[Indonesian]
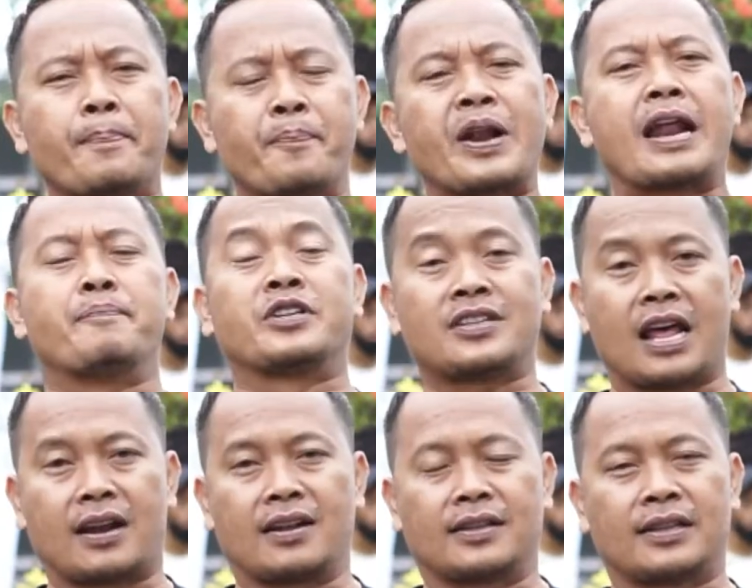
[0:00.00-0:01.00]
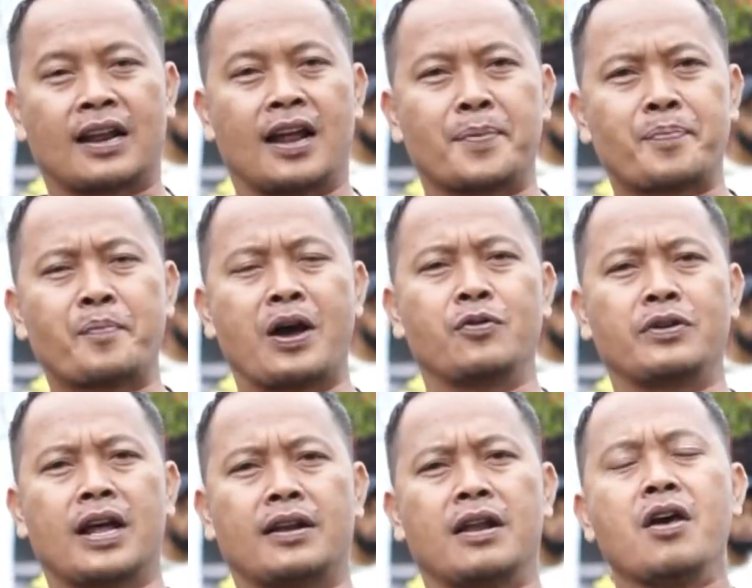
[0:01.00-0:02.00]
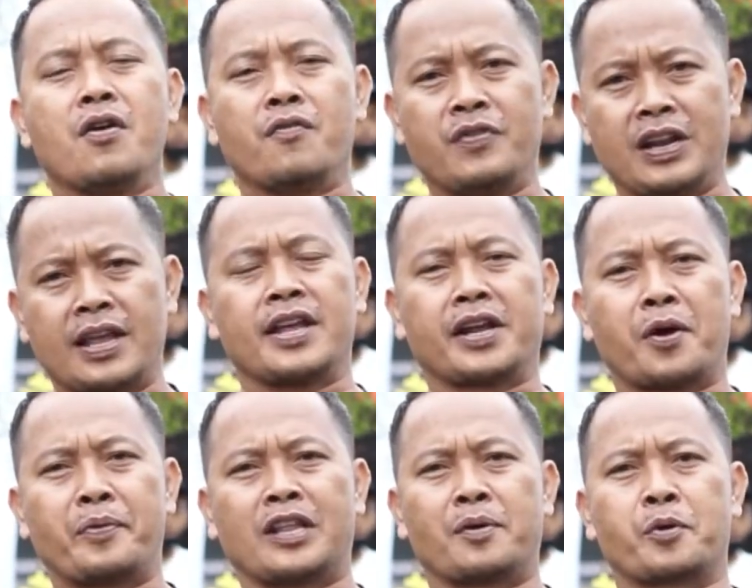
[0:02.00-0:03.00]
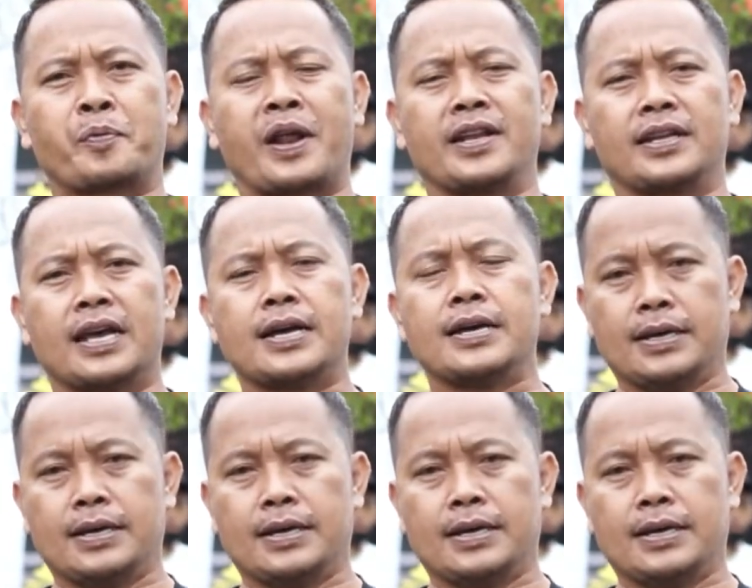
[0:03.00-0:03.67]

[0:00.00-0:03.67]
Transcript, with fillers: peran besar terhadap pembangunan wilayah di Kabupaten Purbalingga,